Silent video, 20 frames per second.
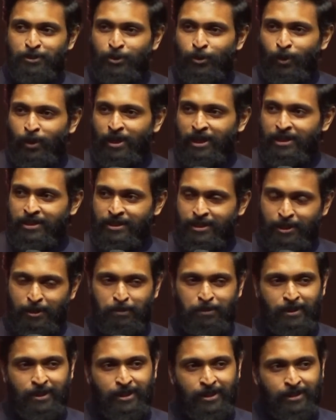சொன்ன
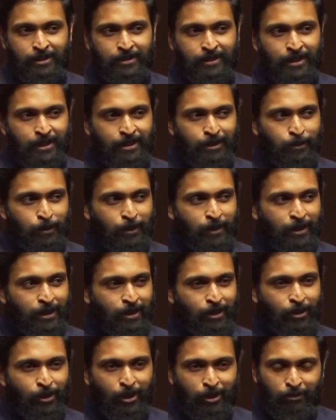ஸ்கிரிப்டு அது ஒரு
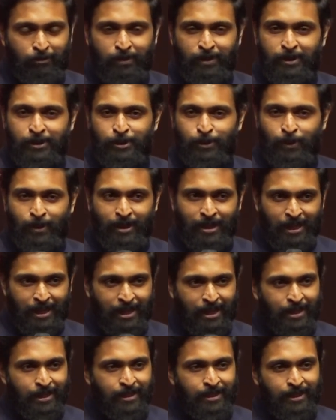கான்ஃபிடென்ஸ் ஒரு
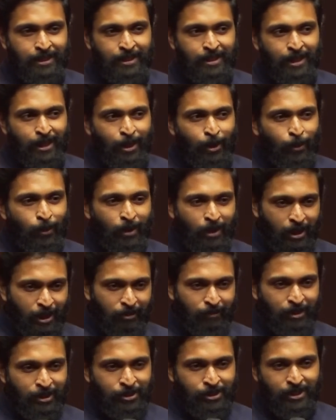கிளாரிட்டி ஒரு
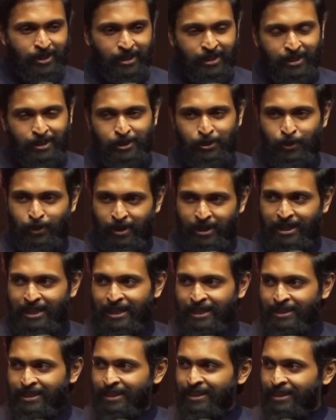கன்விக்ஷன் இருந்துச்சு ஒரு
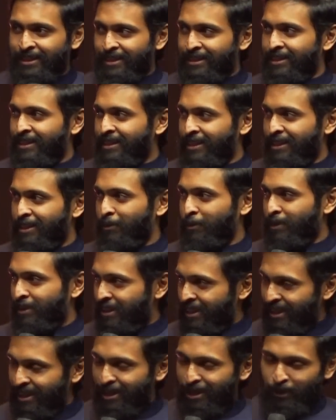டிரெக்டர்கிட்டேருந்து இருக்கிற ஒரு
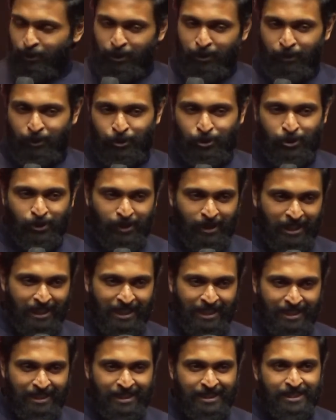தேடின ஒரு விஷயம்
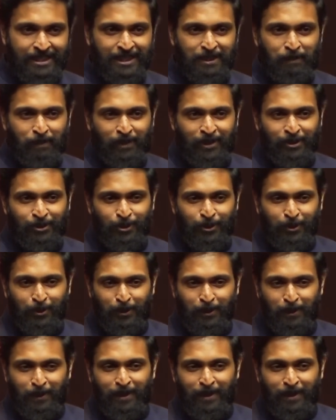அங்கே இருந்துச்சு ஸோ